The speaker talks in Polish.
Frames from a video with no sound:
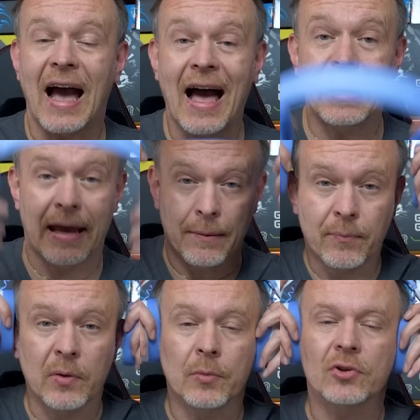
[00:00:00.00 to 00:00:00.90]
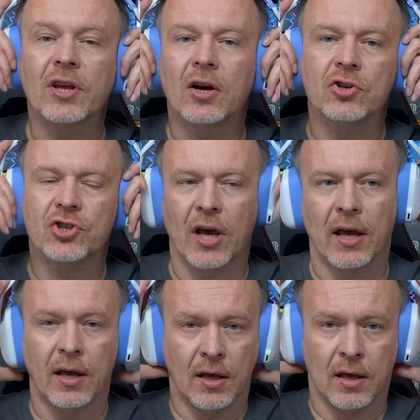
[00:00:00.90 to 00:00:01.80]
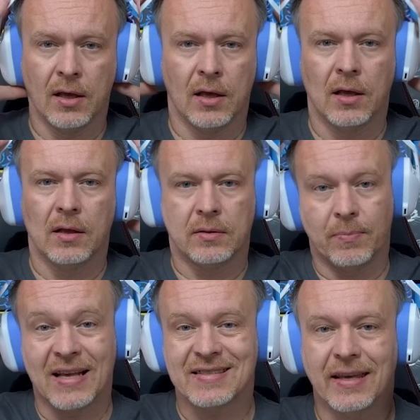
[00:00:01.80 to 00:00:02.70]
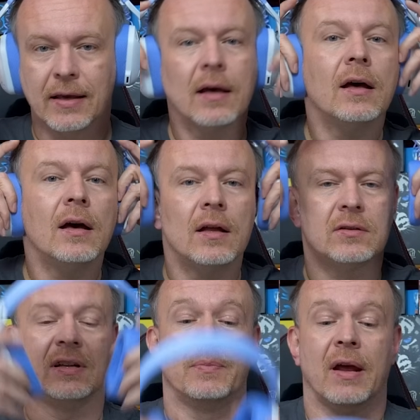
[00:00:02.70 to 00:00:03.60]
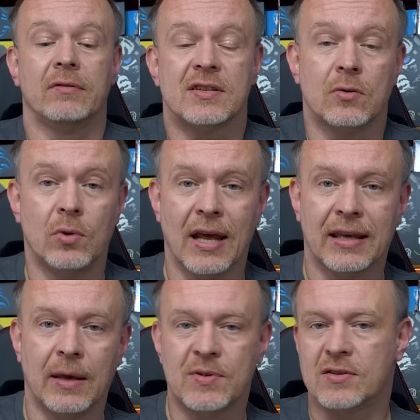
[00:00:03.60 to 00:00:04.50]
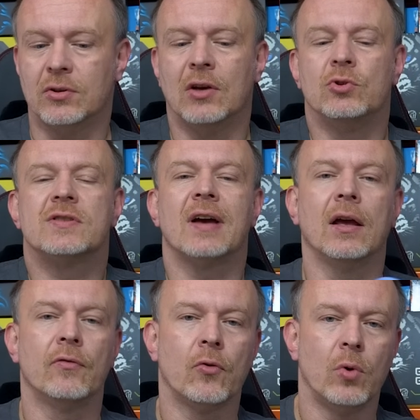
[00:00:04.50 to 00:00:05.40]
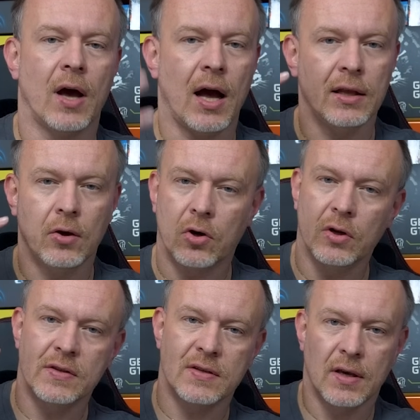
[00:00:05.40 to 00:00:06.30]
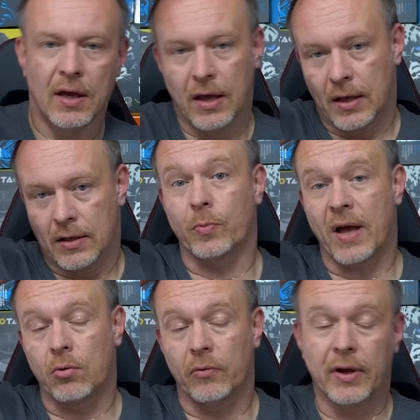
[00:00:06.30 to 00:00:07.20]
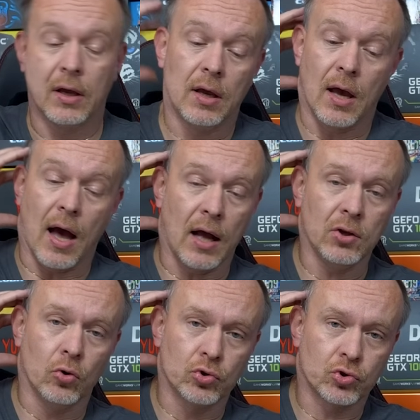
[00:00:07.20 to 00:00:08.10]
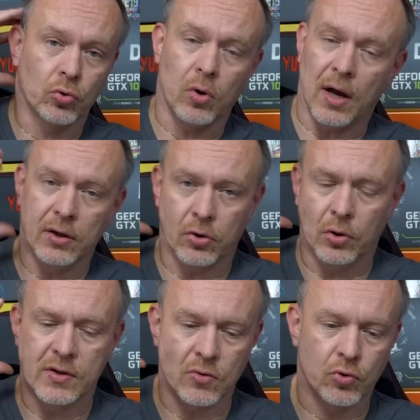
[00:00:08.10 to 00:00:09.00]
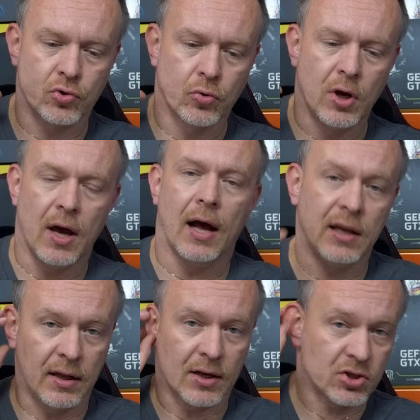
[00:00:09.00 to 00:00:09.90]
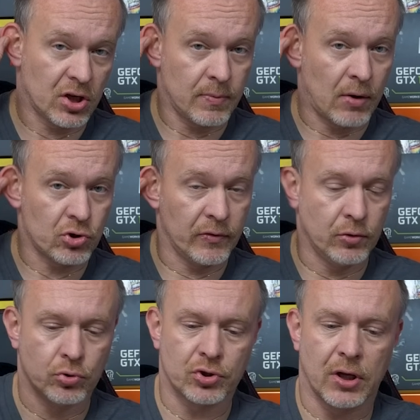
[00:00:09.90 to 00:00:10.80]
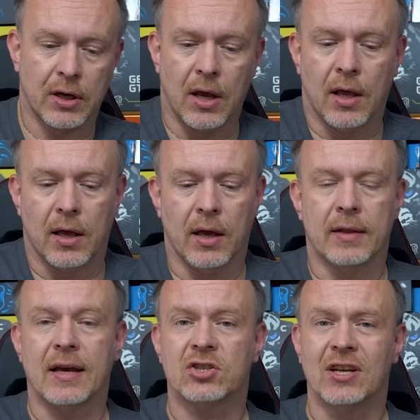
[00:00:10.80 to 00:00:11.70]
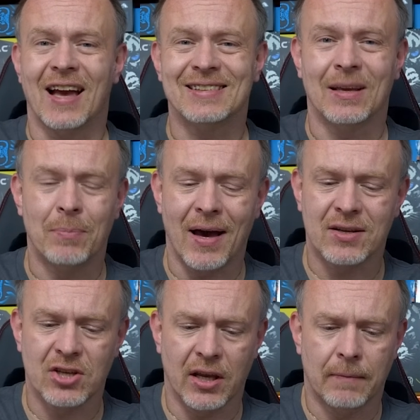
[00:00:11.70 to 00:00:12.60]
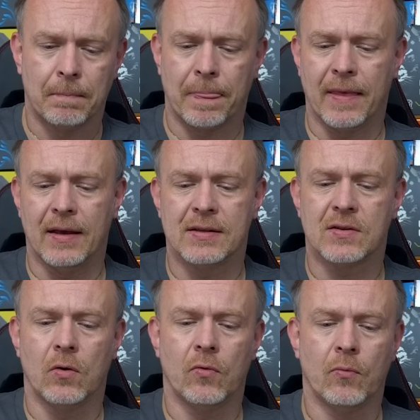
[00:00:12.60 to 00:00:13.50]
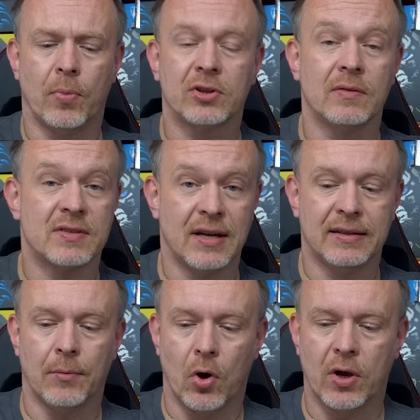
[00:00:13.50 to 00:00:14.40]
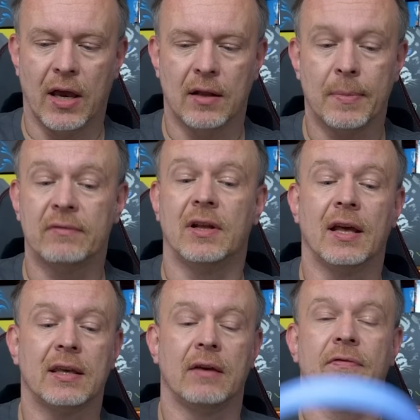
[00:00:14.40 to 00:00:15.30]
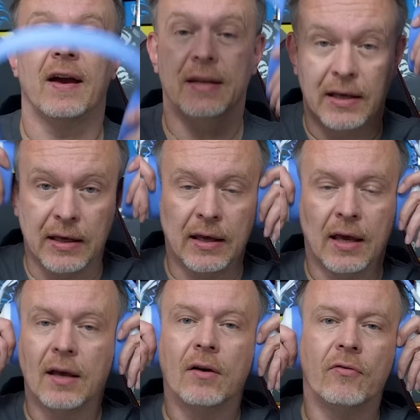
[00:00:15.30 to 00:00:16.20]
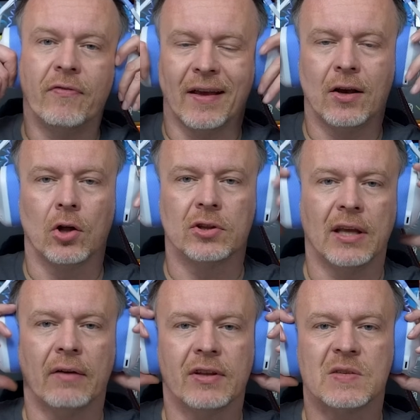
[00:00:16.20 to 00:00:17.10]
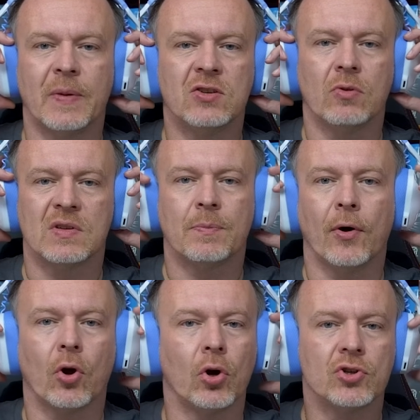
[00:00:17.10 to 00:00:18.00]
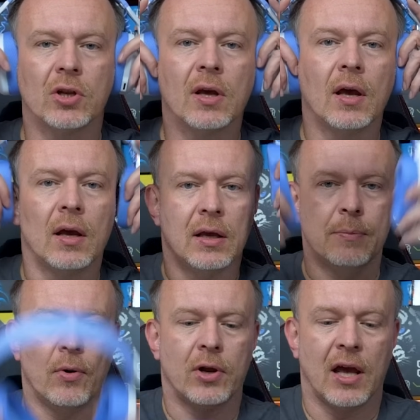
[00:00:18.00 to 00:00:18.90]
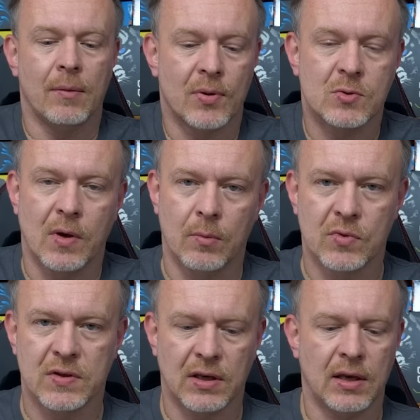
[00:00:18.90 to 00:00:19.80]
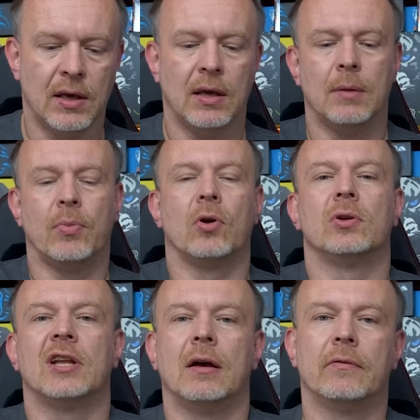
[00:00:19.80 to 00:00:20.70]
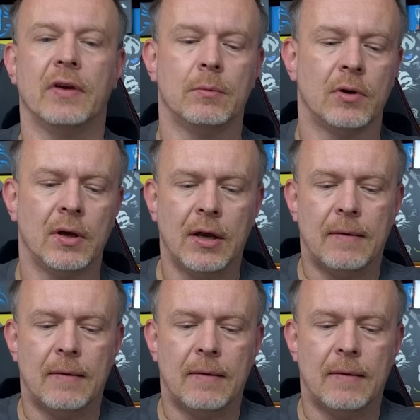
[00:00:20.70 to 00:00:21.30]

Ale pomimo tego, że plastik to naprawdę są lekki, przez to nie uciskają w ogóle ani okolicy czubka głowy, ani uszu, ani okolicy uszu, ani naszych małżowin usznych. E, także jak najbardziej e, są pod tym względem ok. Naprawdę lekkie, fajne i wygodne. Ja w nich spędziłem sporo godzin i pograłem, posłuchałem muzyki i poglądałem filmy,